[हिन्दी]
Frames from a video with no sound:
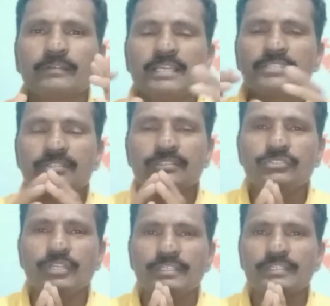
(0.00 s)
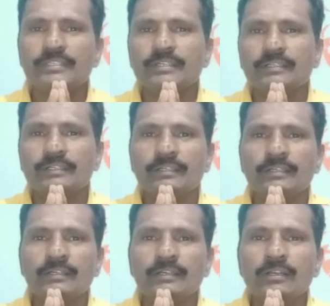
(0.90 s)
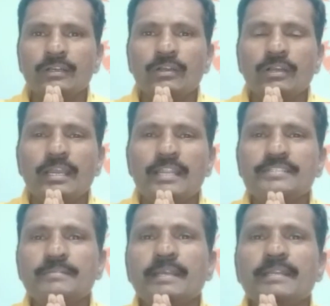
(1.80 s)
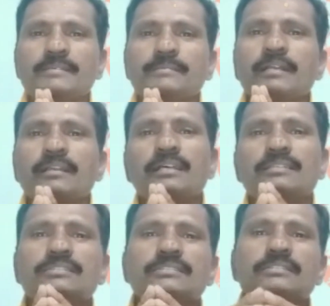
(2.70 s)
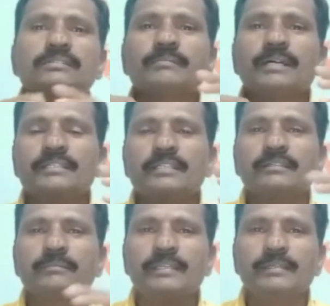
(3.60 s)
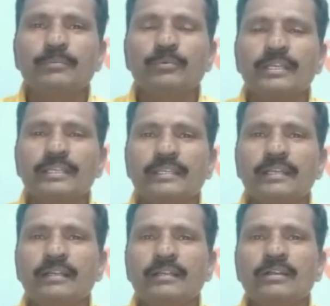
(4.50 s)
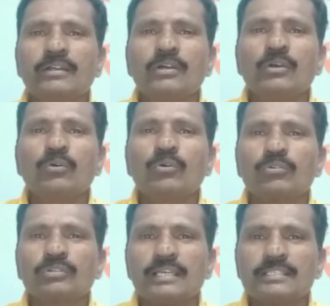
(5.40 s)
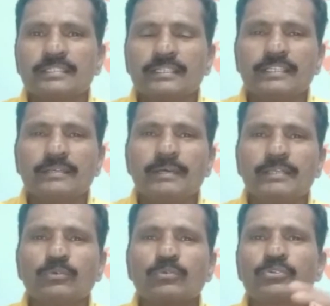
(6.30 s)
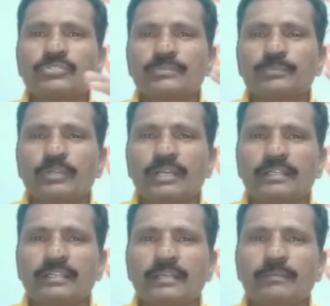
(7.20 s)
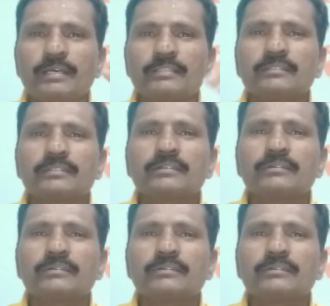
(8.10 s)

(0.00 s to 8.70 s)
क्लास ज्वाइन किया एनिसल मैग्नेटिज्म का क्लास मास्टर तक मैंने पूरा किया वो क्लास करने के बाद वो कोर्स पूरा करने के बाद